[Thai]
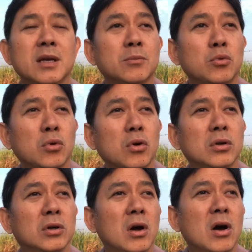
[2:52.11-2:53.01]
ผู้คน
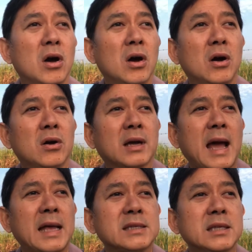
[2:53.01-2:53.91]
ก็
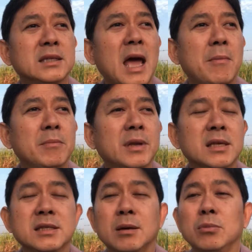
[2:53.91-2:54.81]
ขาดศีลธรรมนะ
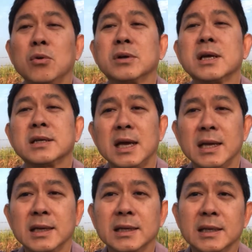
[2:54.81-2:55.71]
เสื่อมลงเรื่อ
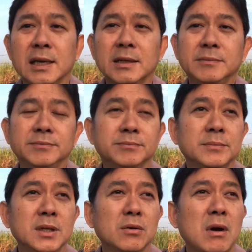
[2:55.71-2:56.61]
ยๆนะ
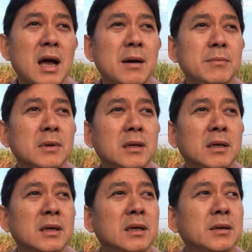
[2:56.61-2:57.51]
มีความ
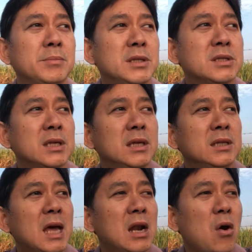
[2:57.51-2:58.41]
ผิดศีล
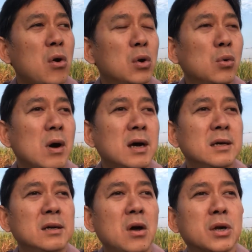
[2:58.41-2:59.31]
นะหลอกลวง
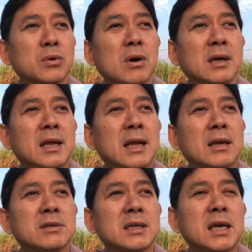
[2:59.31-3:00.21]
ล่อลวงเนะ
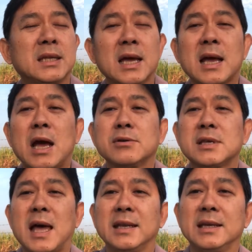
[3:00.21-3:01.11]
เราสังเกตเนี้ยข่าว
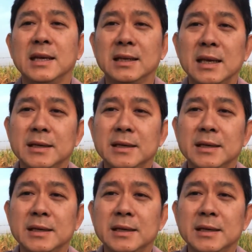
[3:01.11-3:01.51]
สารเนี่ยนะ